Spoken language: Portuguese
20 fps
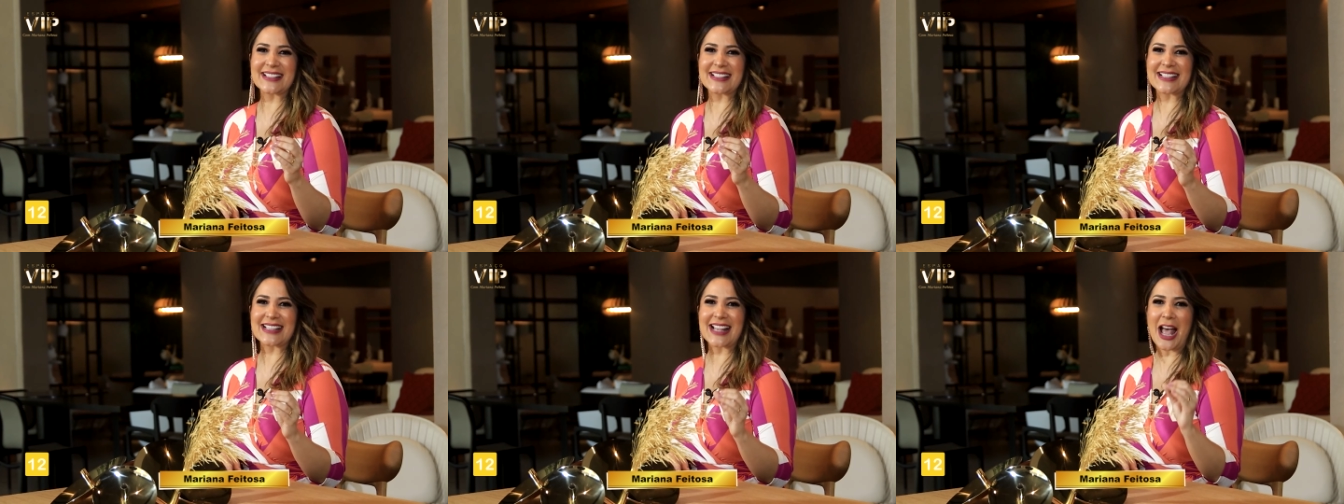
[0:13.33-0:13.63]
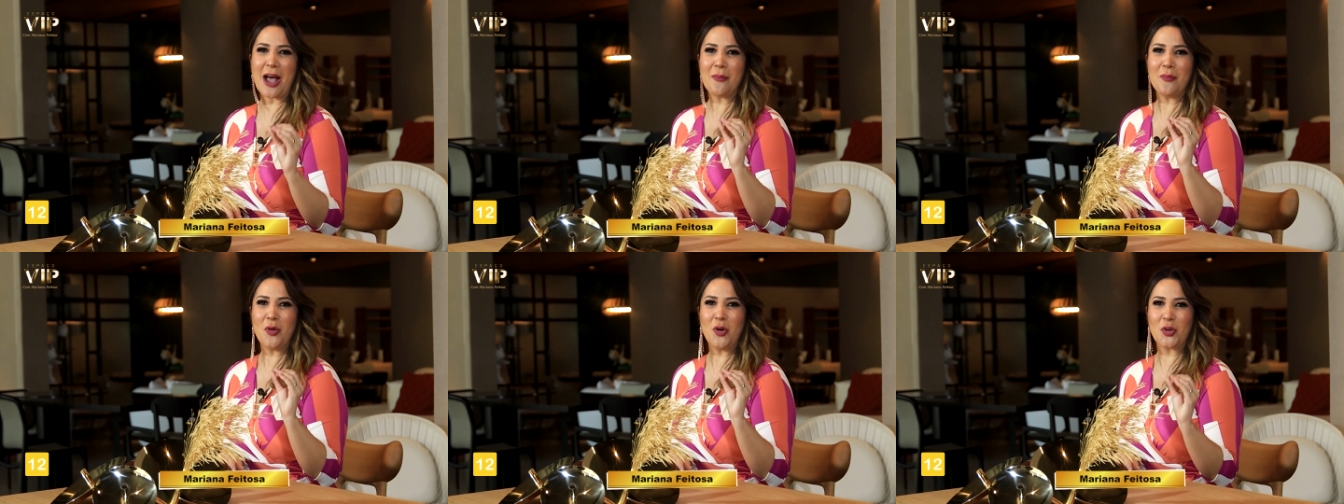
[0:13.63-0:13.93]

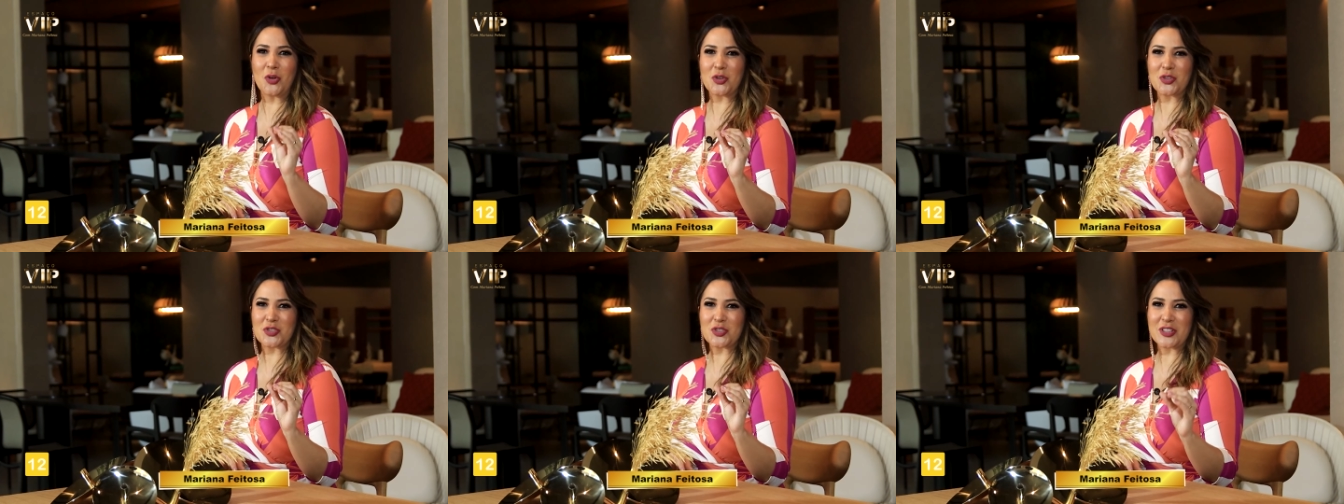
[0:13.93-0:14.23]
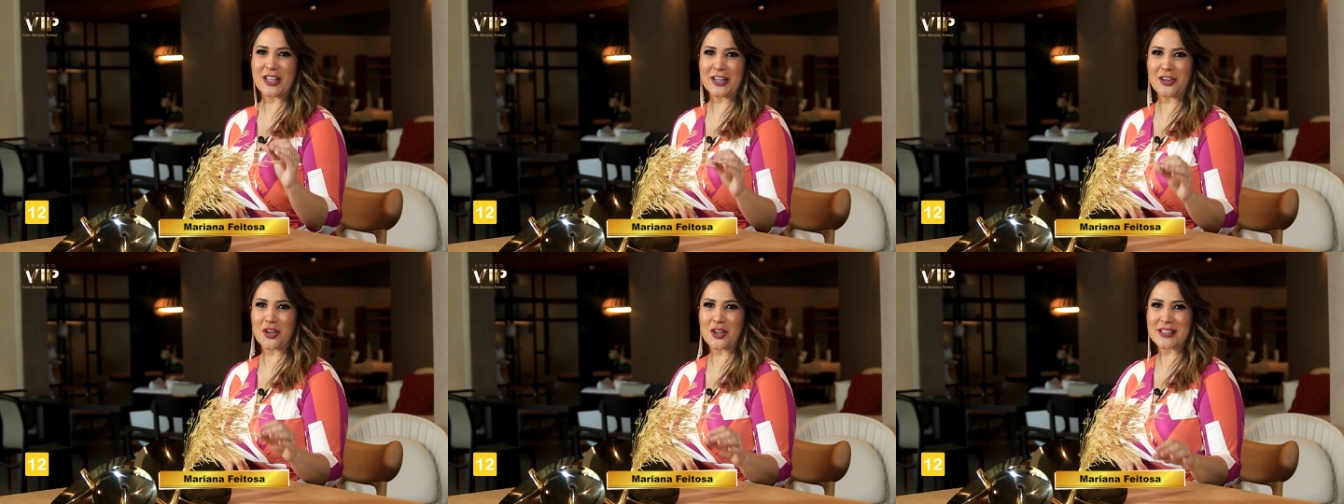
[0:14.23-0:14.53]
saboroso
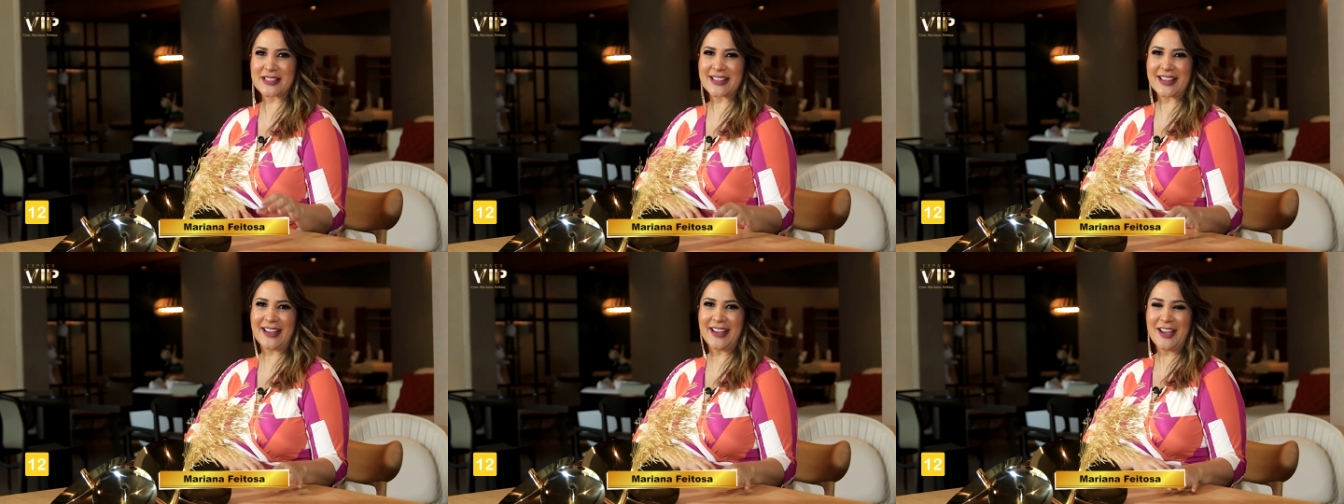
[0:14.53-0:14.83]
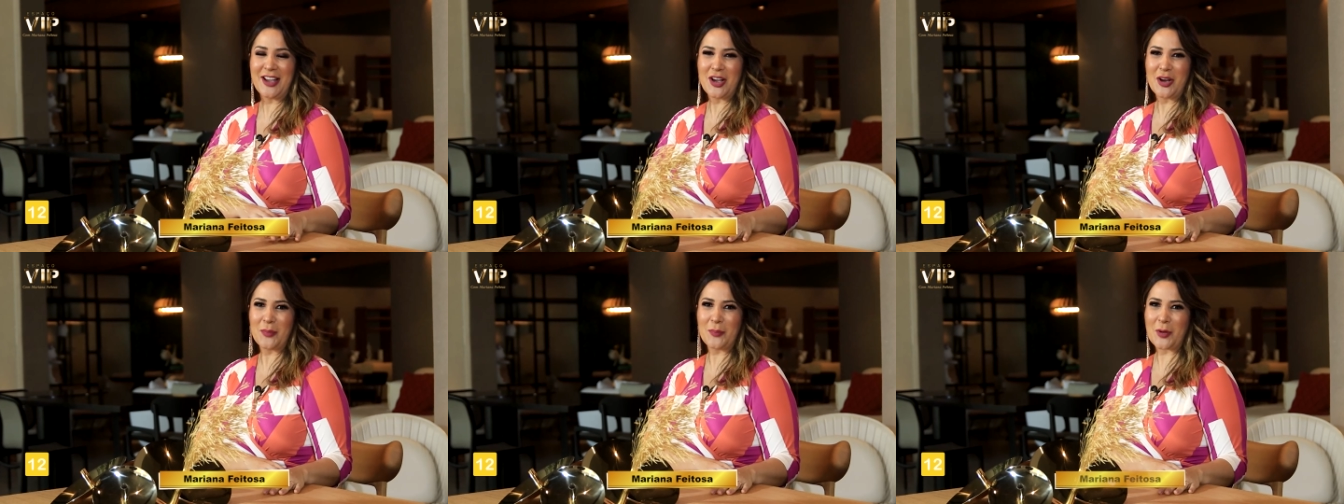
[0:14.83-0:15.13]
da nossa
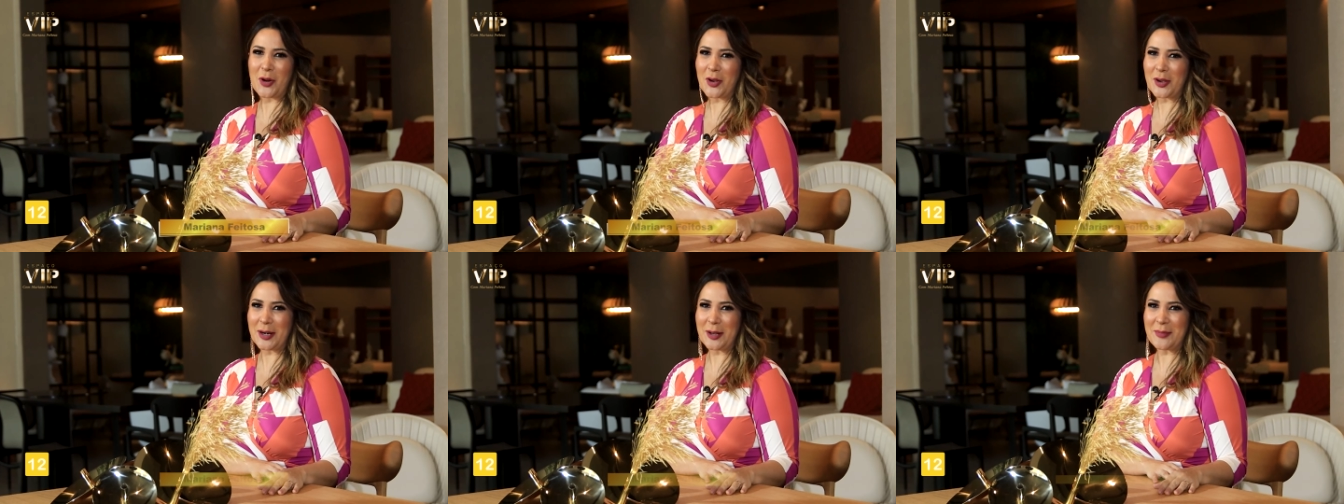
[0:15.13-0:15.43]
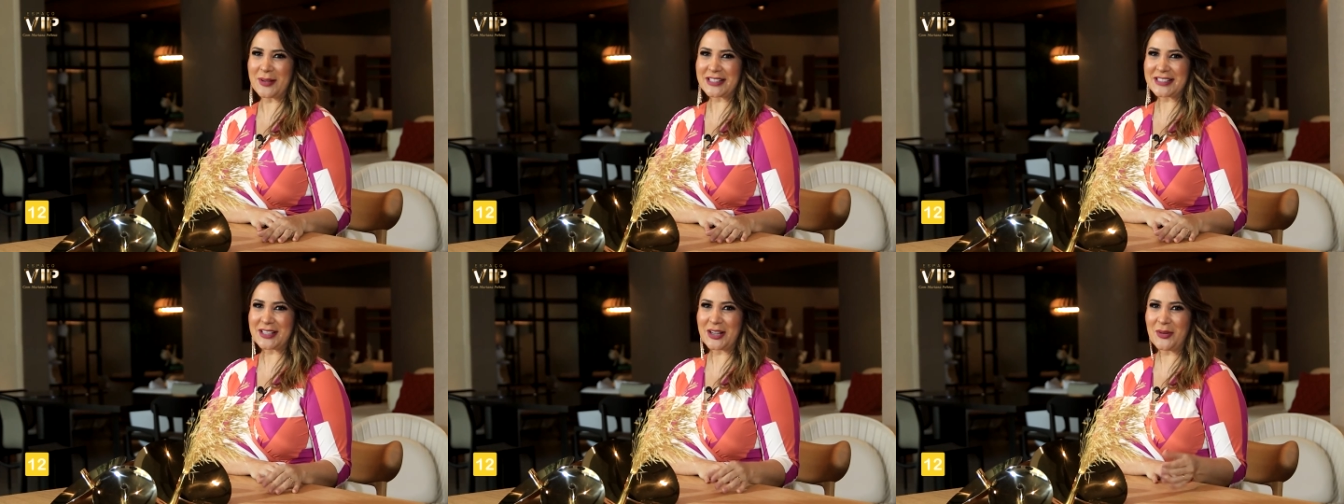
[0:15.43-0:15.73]

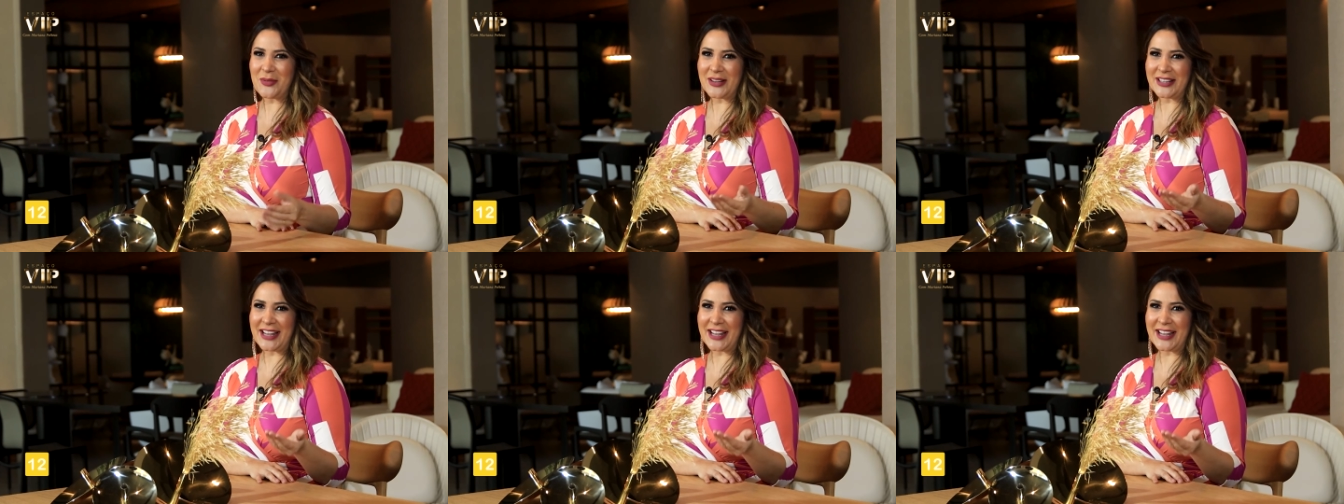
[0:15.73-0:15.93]
programação.